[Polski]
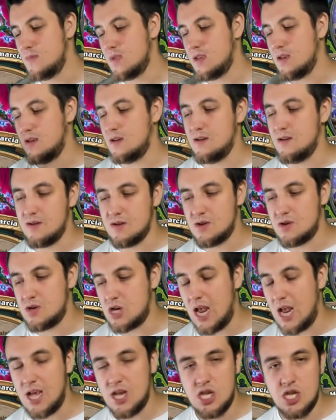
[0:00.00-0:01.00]
e,
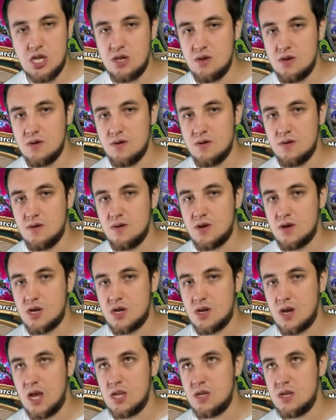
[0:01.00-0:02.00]
6, e,
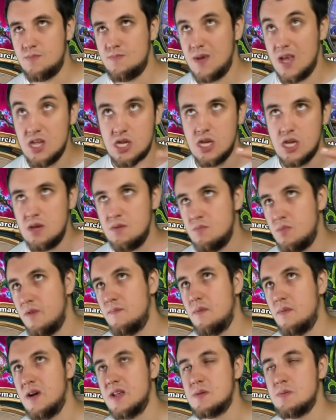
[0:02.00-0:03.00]
6, 5
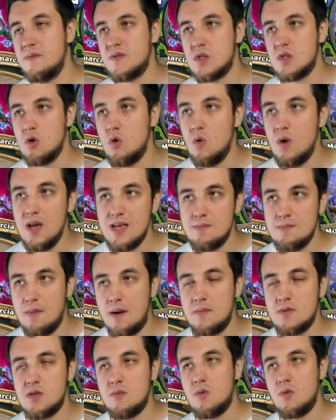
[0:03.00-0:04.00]
input powiedzmy w stół,
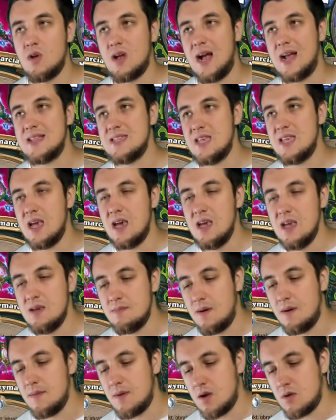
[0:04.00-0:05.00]
mamy tą lokację,
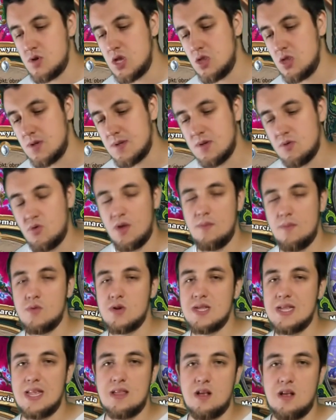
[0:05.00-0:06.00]
mamy jakąś jednostkę, która
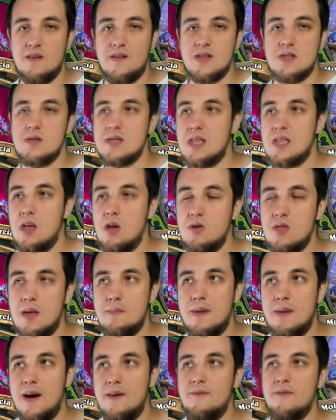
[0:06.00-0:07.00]
może zaatakować, dostaje
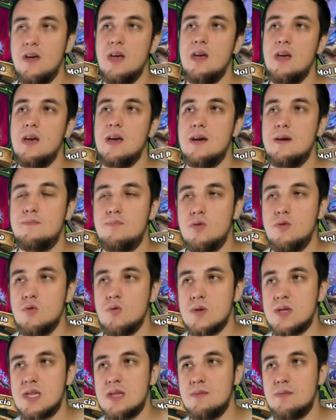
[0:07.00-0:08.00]
ona buff e,
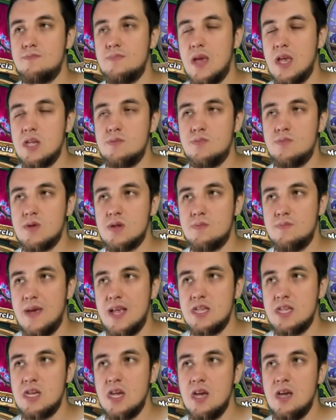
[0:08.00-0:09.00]
plus 5, plus
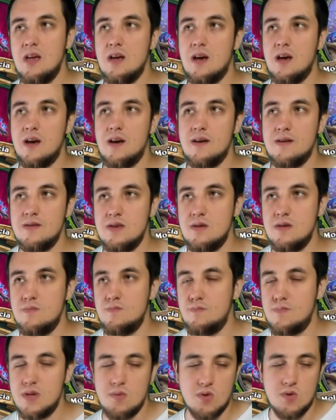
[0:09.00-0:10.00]
5 e, i
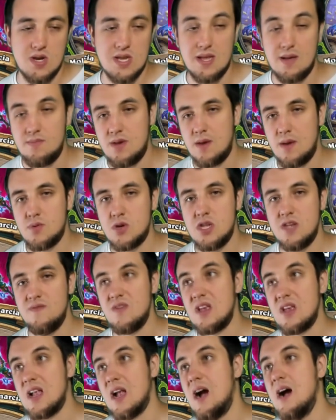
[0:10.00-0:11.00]
być może zabija
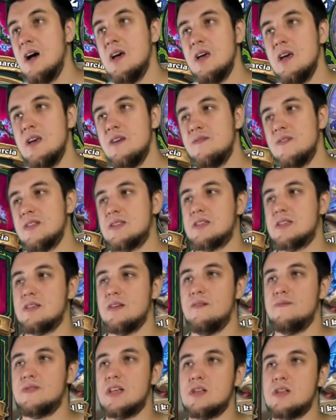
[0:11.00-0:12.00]
przeciwnika. Więc
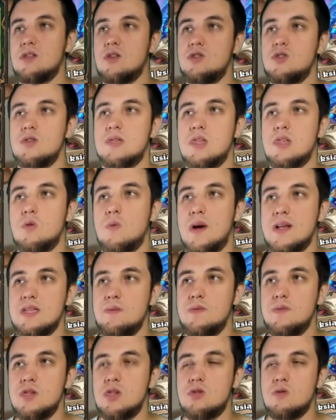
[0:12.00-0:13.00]
e, w zależności od
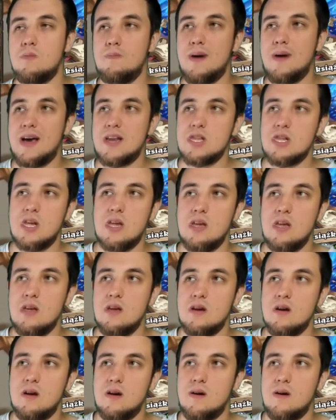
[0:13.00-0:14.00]
sytuacji będzie to bardziej,